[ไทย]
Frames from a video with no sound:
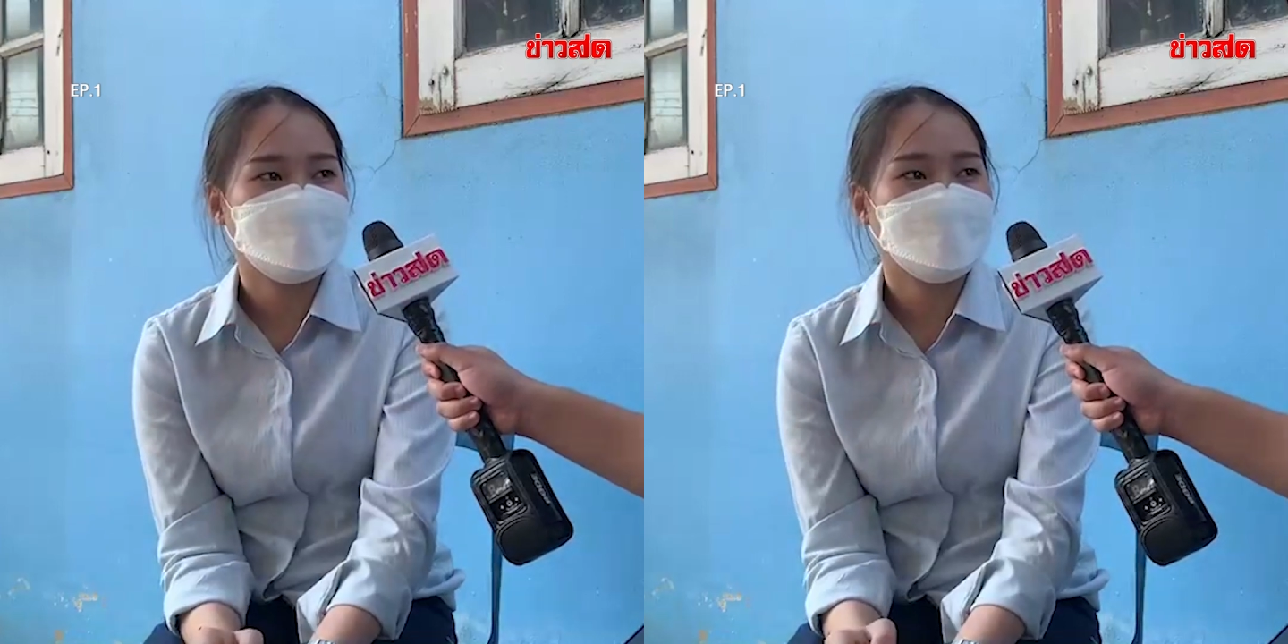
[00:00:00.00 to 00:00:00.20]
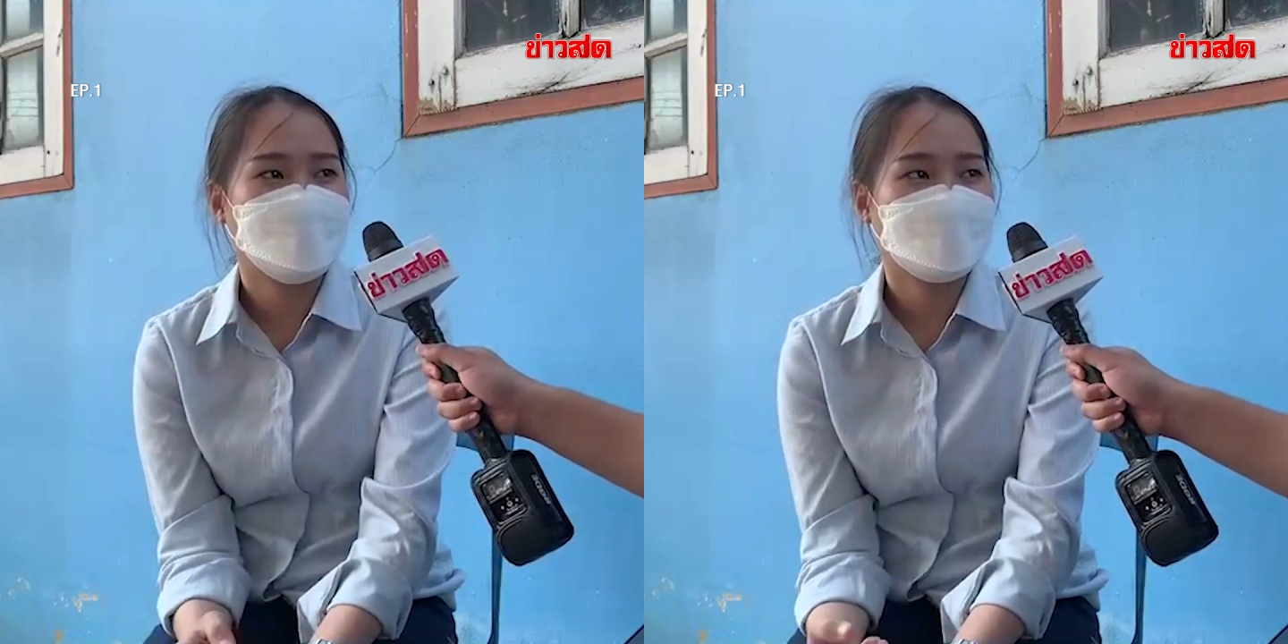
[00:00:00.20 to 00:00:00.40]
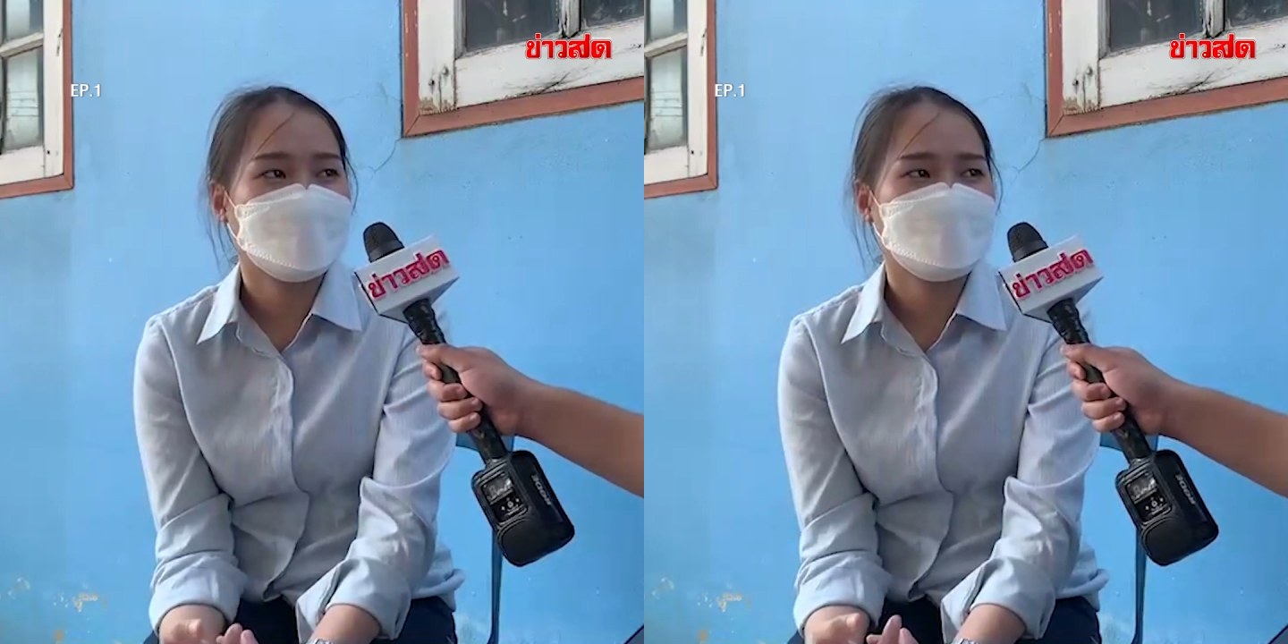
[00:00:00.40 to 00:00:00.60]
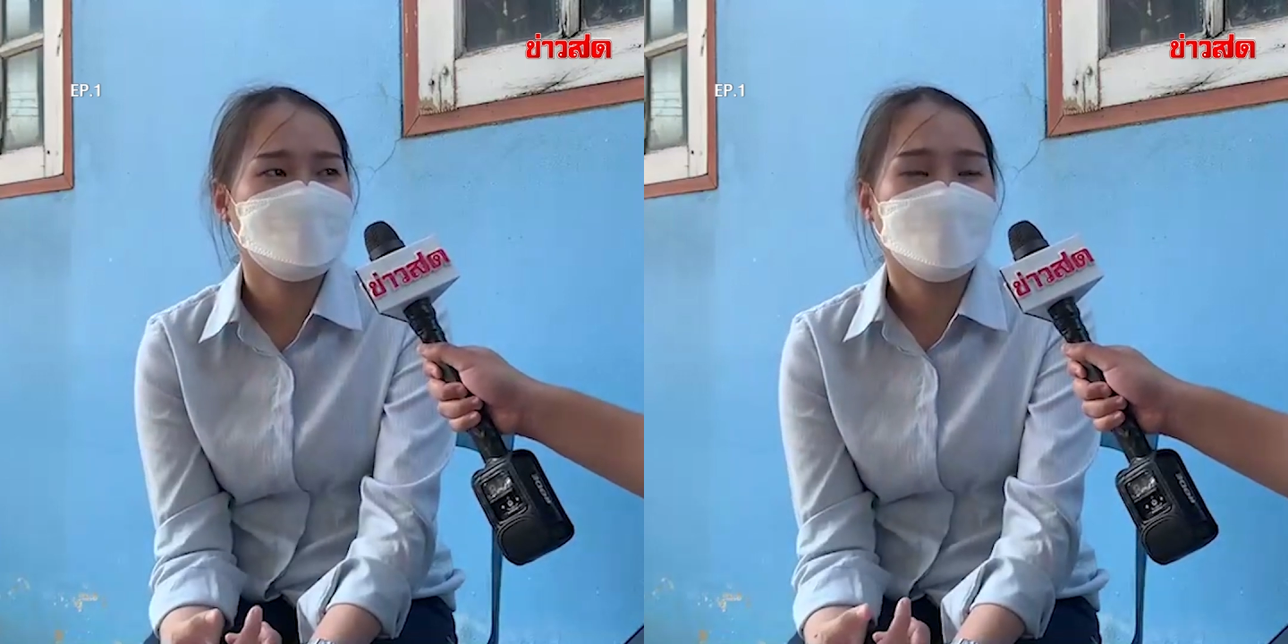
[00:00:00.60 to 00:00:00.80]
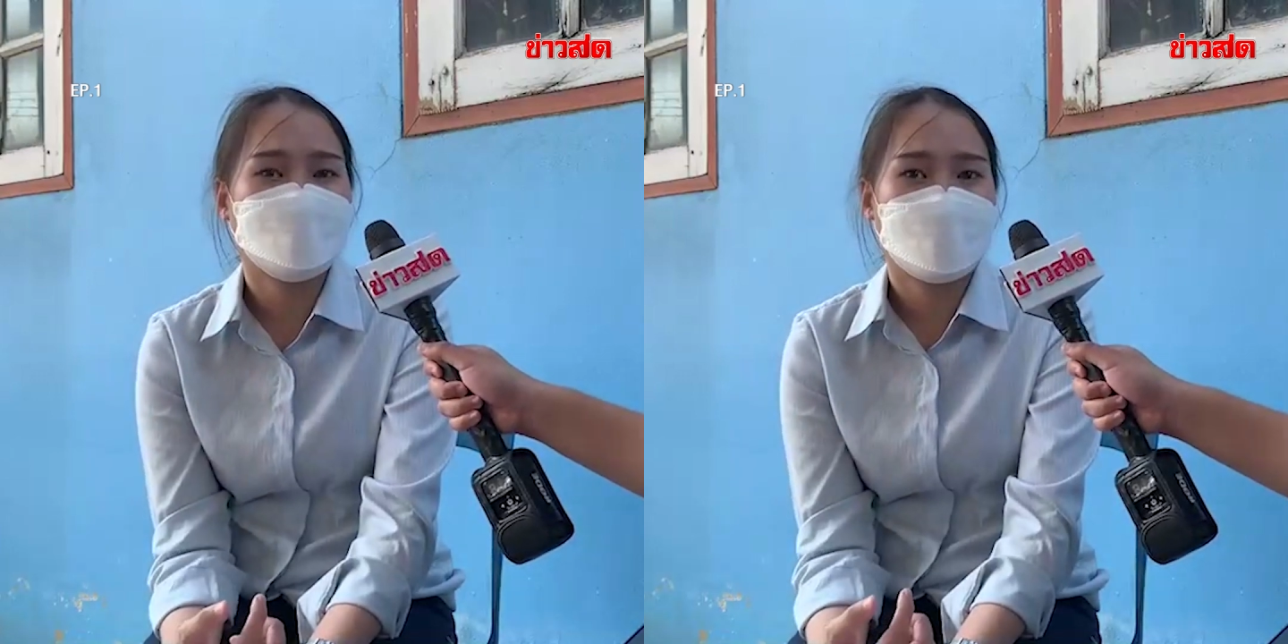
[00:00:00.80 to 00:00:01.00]
ปวดที่
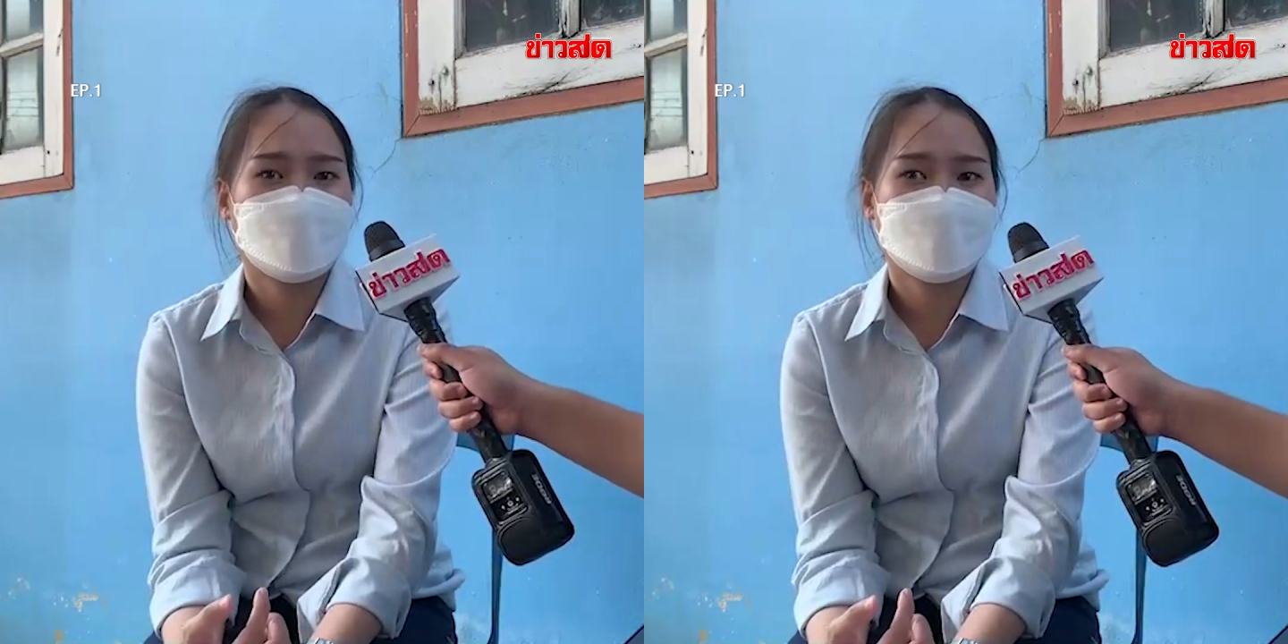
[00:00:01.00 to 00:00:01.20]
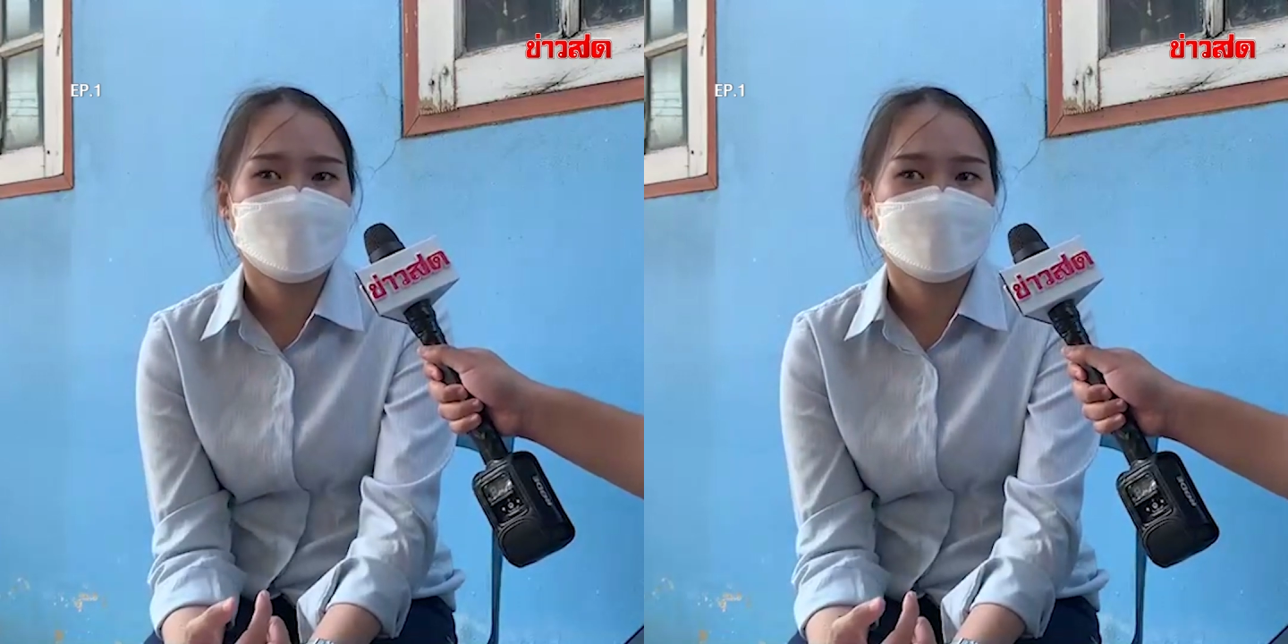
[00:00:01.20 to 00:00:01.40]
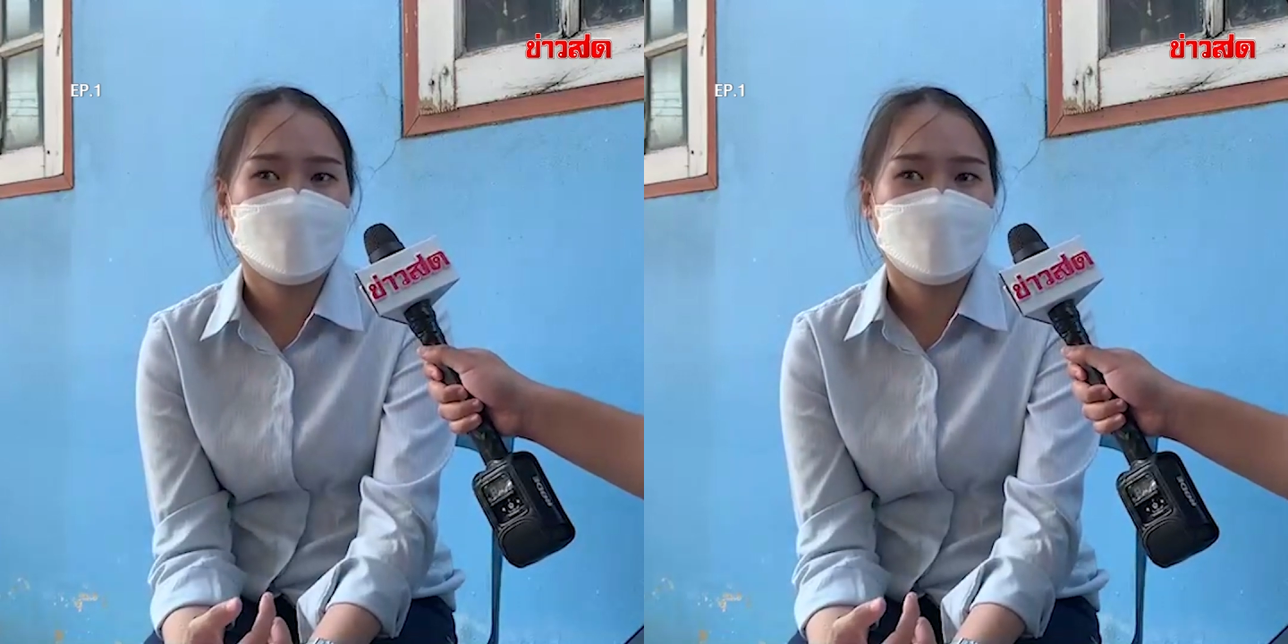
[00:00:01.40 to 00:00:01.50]
ช่วงเวลาที่